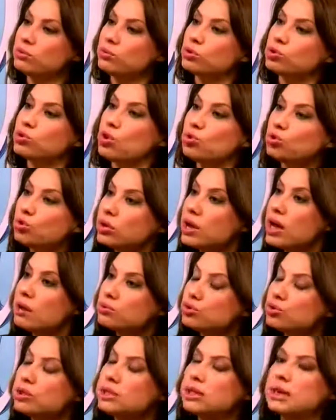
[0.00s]
Bu son dönem
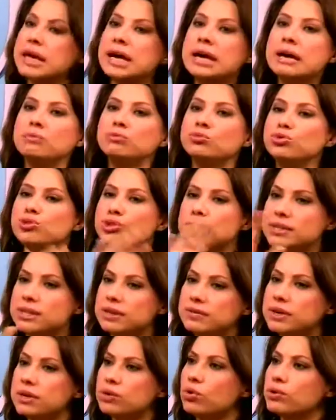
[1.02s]
çünkü
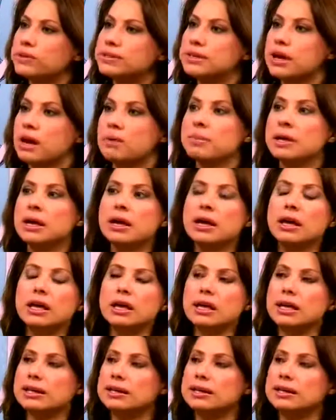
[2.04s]
mucizevi yöntem e,